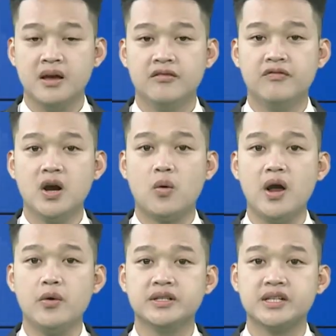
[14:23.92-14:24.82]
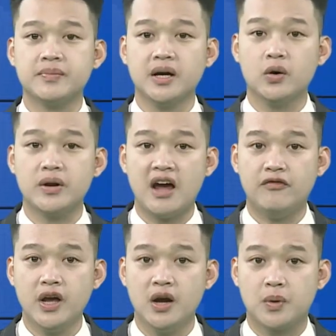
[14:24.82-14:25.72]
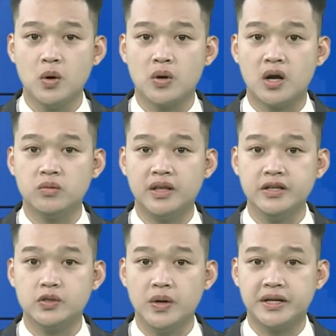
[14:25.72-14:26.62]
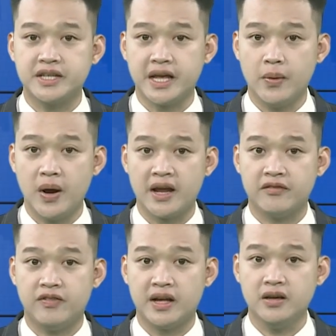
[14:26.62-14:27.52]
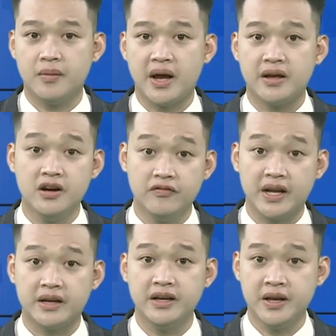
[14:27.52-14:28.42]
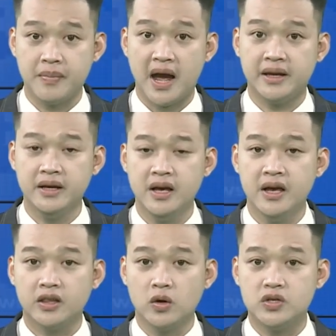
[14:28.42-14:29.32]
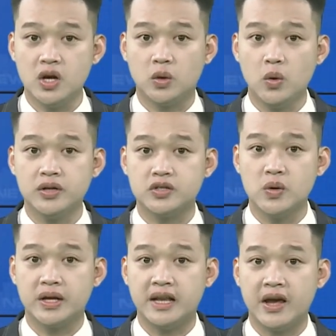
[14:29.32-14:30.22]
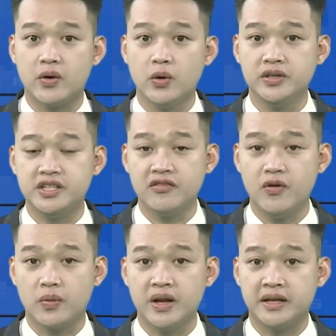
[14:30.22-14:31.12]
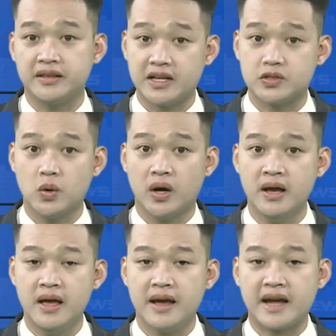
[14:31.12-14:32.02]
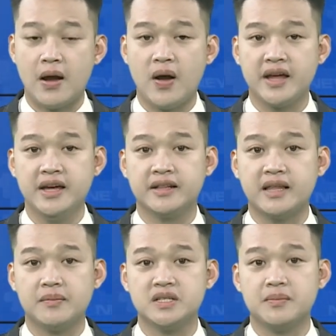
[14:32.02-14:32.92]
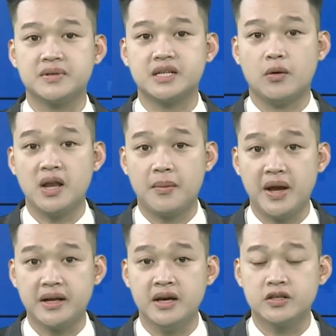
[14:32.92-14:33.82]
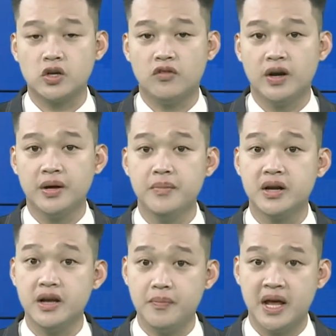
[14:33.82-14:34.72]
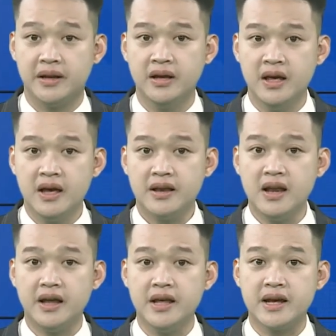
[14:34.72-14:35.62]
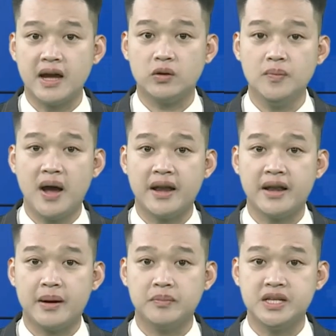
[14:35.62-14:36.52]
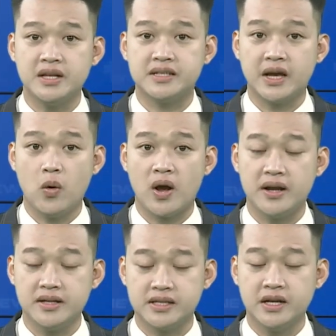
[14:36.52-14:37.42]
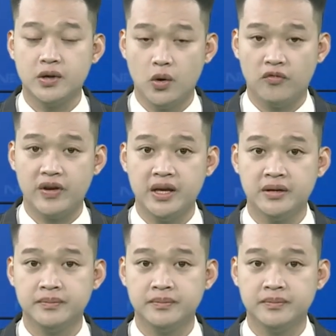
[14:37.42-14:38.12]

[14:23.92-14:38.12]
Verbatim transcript: Vừa qua, huyện Trạm Tấu đã phối hợp cùng công ty du lịch trách nhiệm hạn và thương mại Hưng Việt, Yên Bái, tổ chức tour du lịch leo núi chinh phục đỉnh Tà Xùa, cao 2.865m so với mực nước biển – đây là đỉnh cao thứ ba nằm trên dãy Hoàng Liên Sơn hùng vĩ.